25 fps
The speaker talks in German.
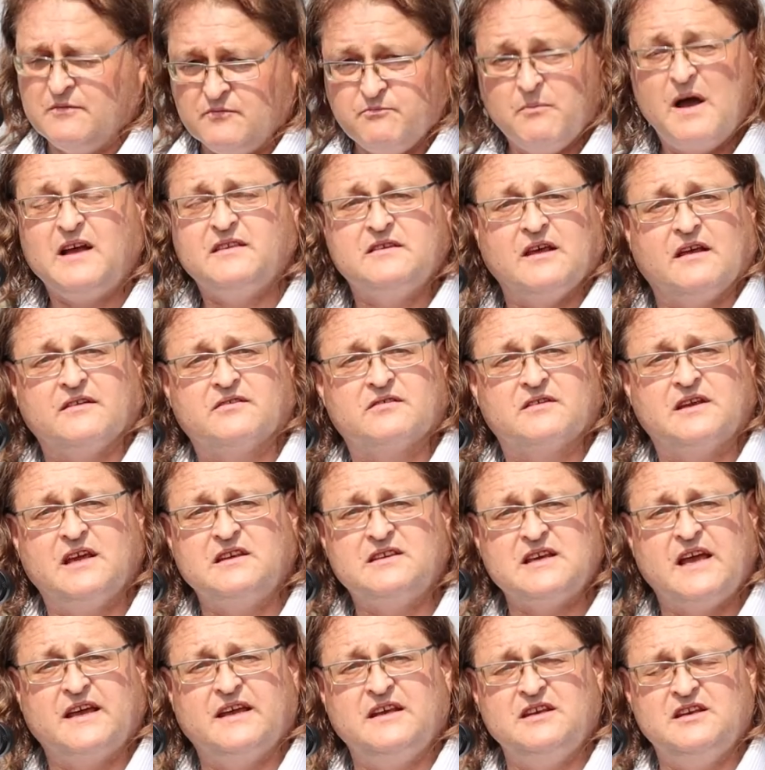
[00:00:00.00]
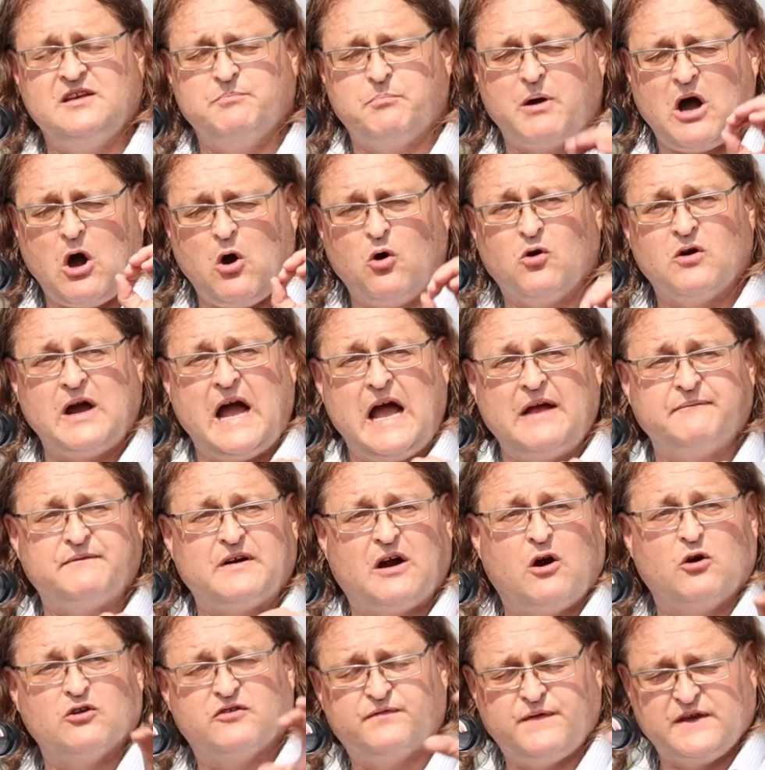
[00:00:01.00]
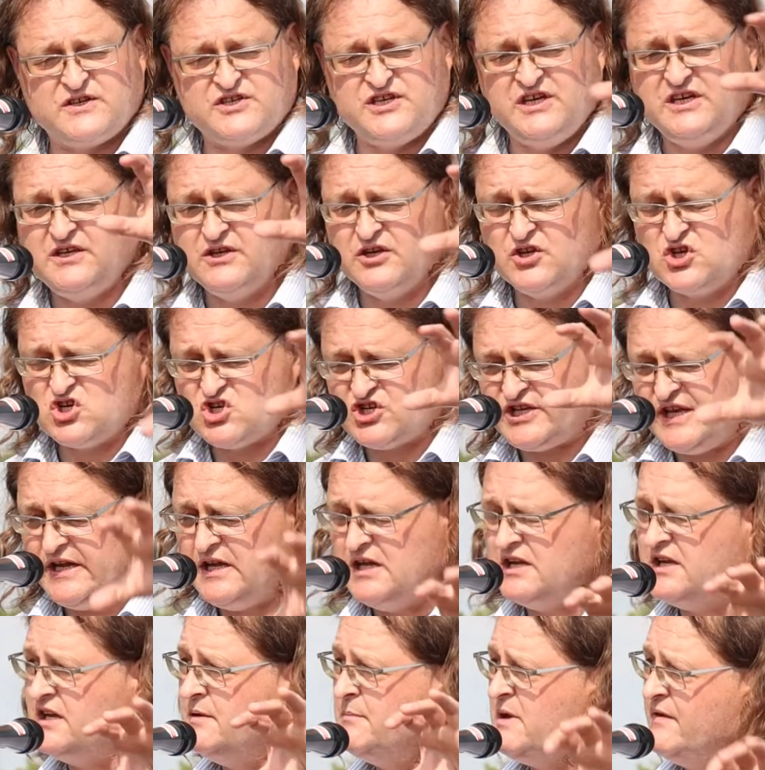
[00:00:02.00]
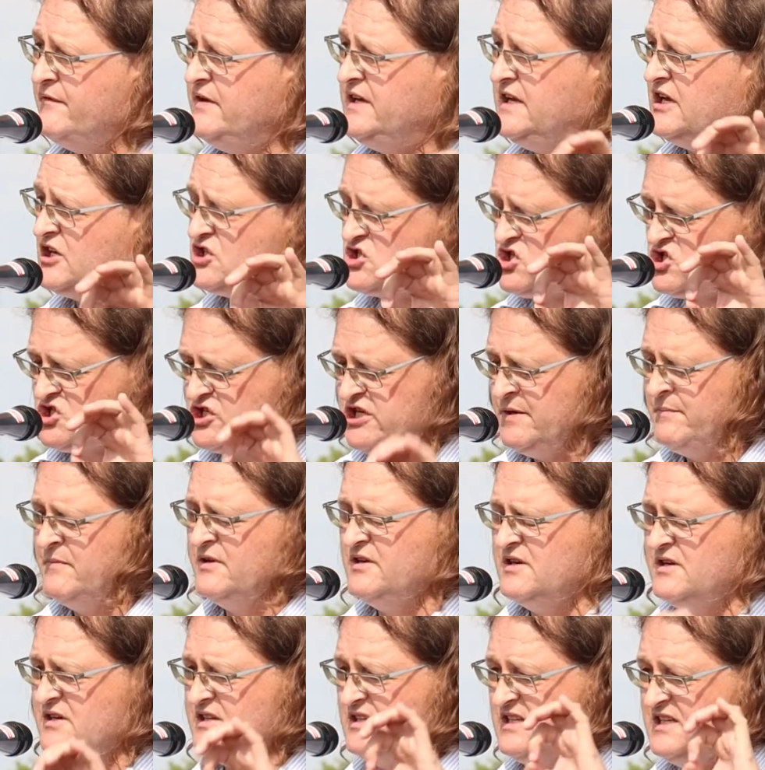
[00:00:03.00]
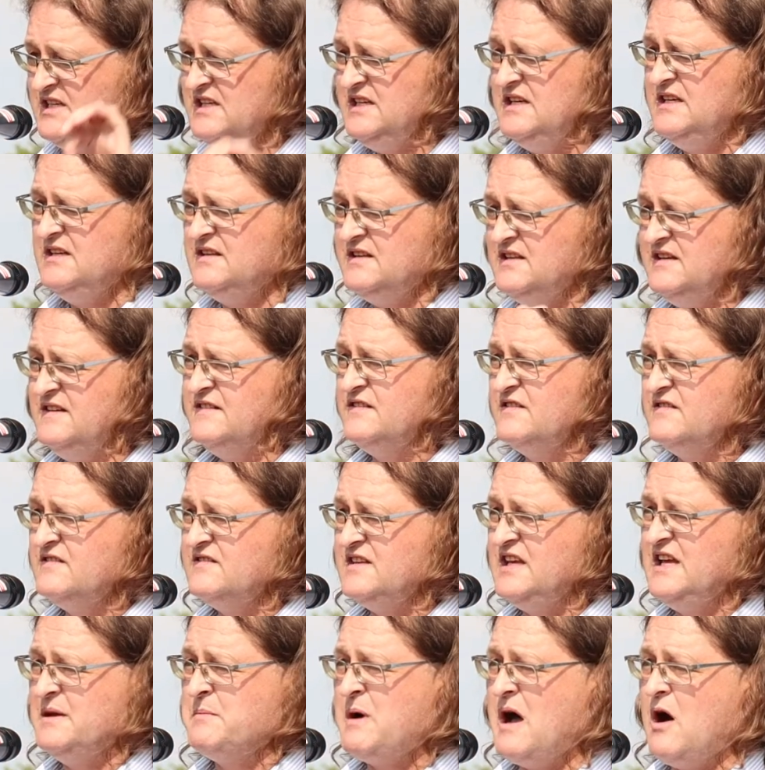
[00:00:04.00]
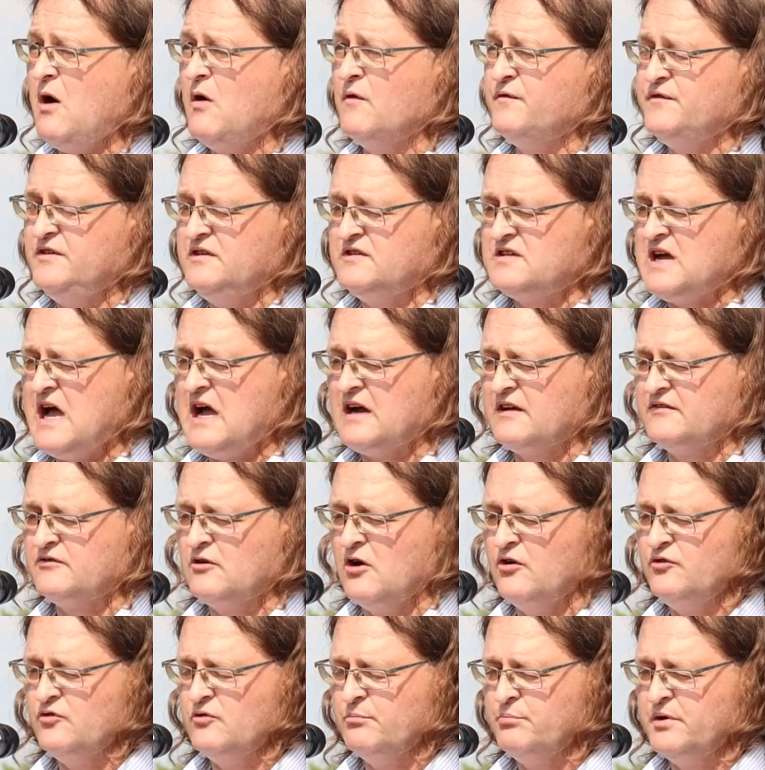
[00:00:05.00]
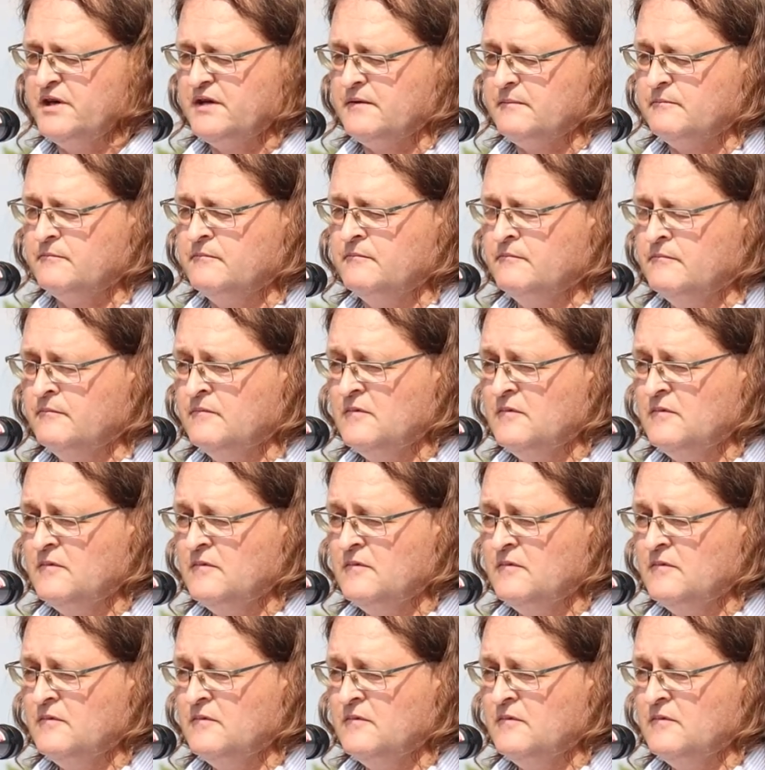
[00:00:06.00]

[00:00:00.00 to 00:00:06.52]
Macht das. Geht dahin. Die brauchen einfach aus verschiedenen Stellen immer wieder Stimmen, die dieses Thema auf die Tagesordnung bringen.